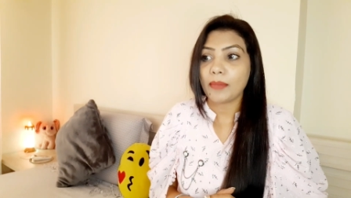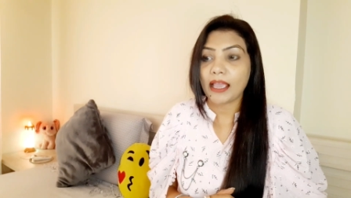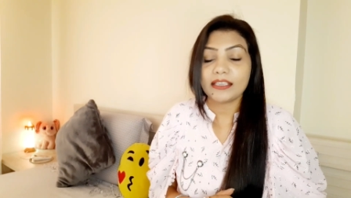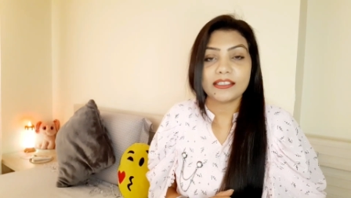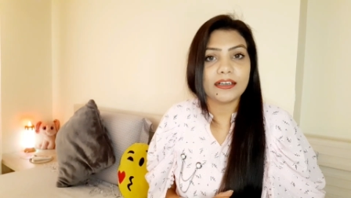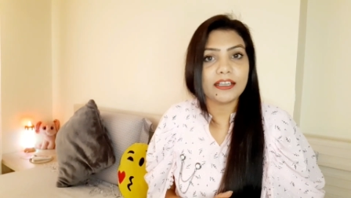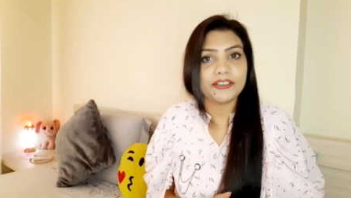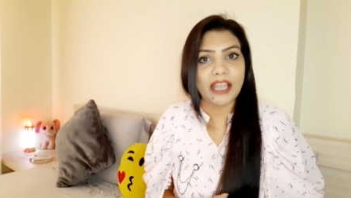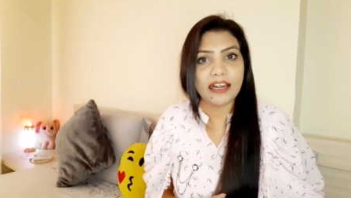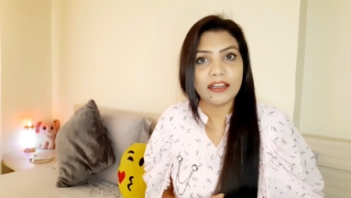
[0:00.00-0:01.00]
पाकिस्तान का
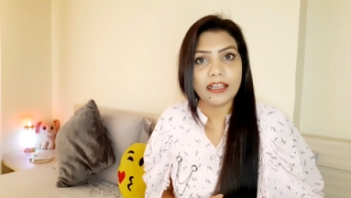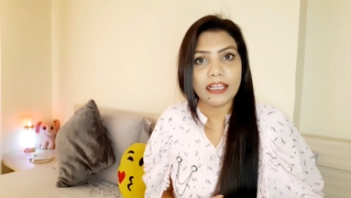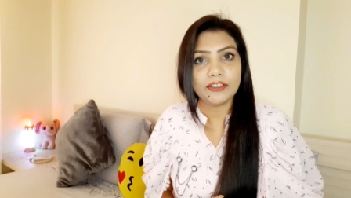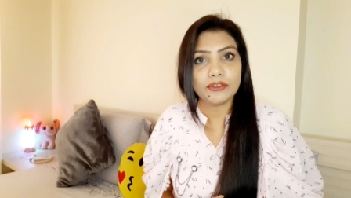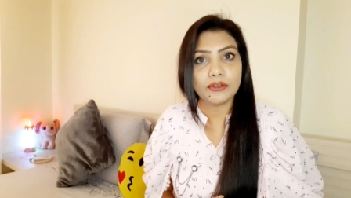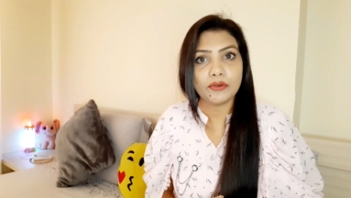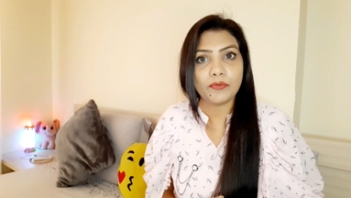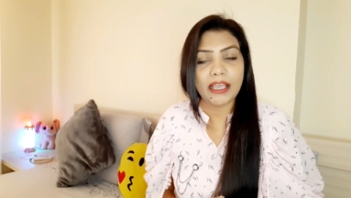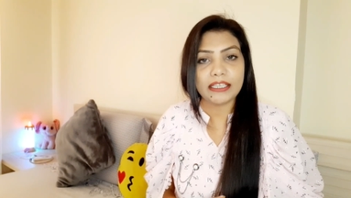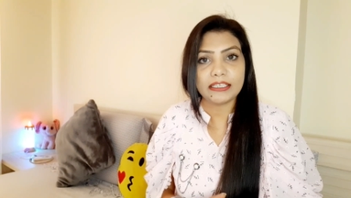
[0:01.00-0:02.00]
चैनल है जो
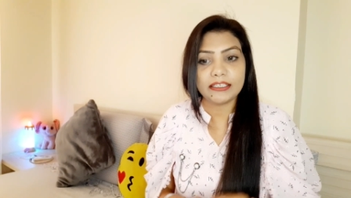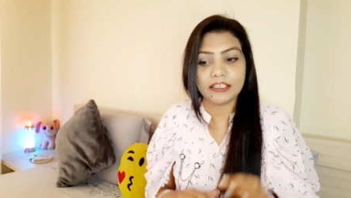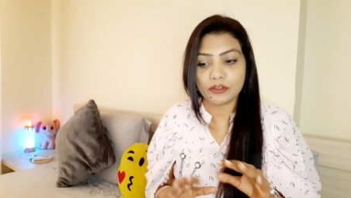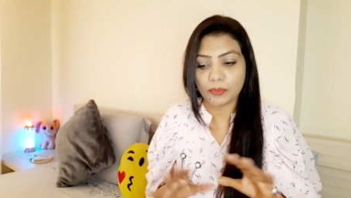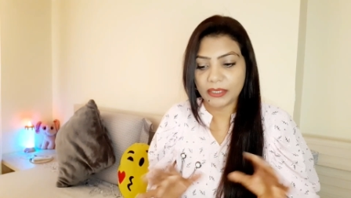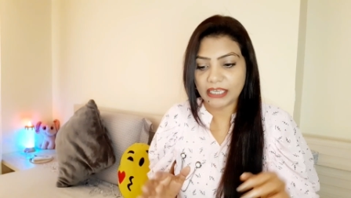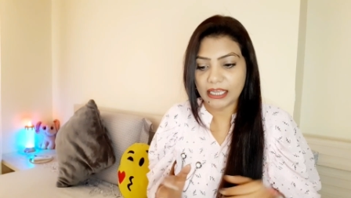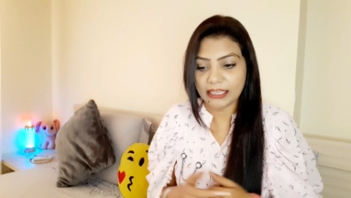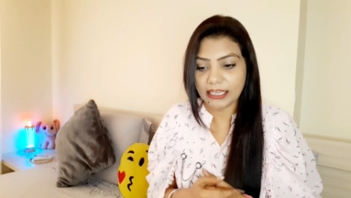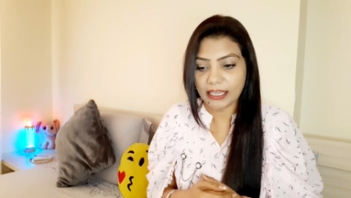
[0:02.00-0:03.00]
ऐसी चीजों पे
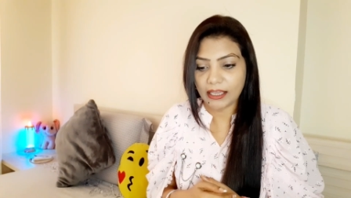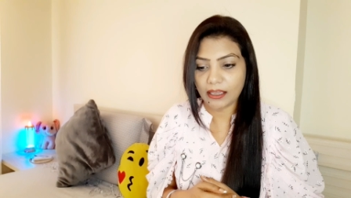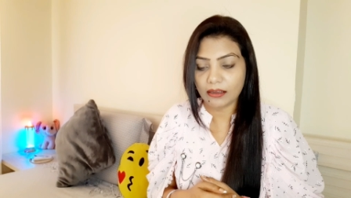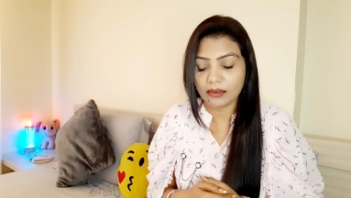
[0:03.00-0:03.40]
जाते हैं